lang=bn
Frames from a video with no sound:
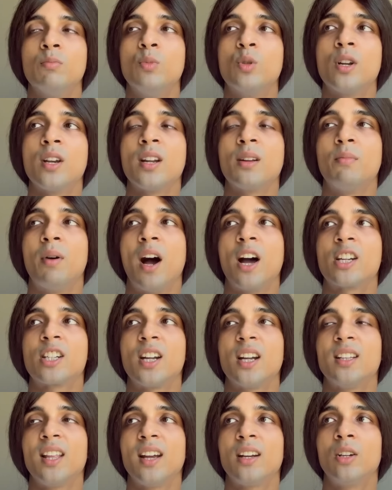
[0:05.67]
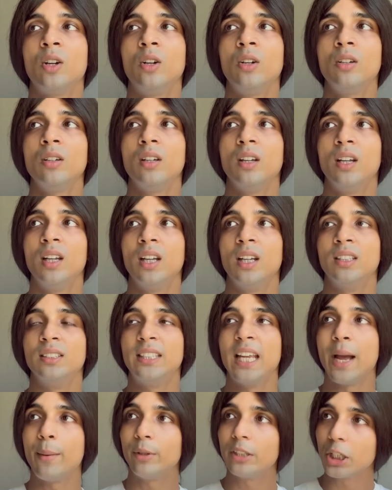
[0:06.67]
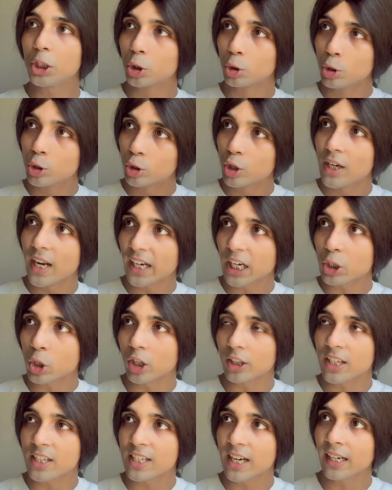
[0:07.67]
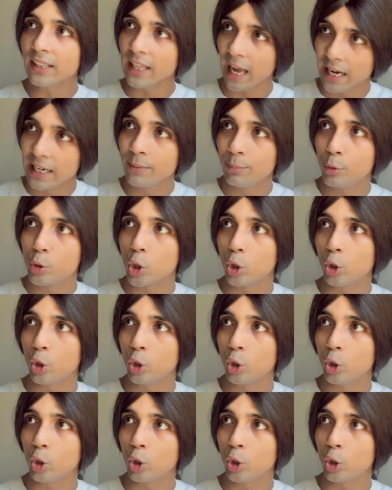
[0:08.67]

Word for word: মুখের ভাষা দেখো যে আমাদের সুস্থটাকে সতেজটাকে তারই পুজো